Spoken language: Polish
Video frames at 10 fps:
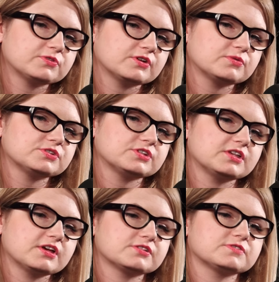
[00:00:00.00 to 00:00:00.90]
od
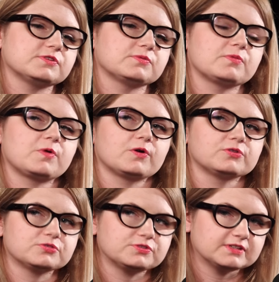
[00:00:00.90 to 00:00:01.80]
nagłośnienia, z firmą
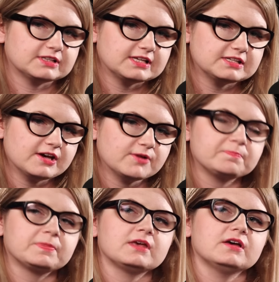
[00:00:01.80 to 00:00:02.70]
od oświetlenia,
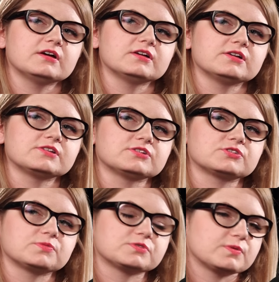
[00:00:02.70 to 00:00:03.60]
z
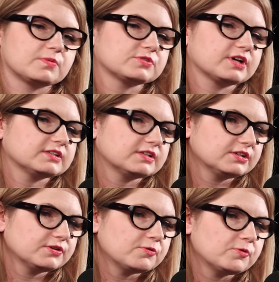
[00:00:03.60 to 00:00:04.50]
naszą osobą od
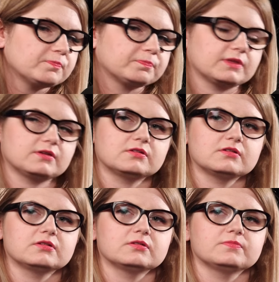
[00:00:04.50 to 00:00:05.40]
cateringu,
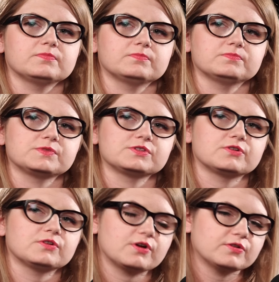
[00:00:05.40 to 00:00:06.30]
mm, z
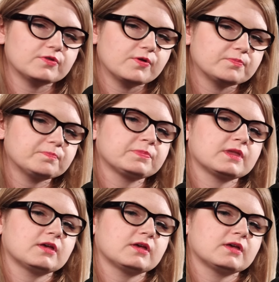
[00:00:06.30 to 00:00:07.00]
ochroną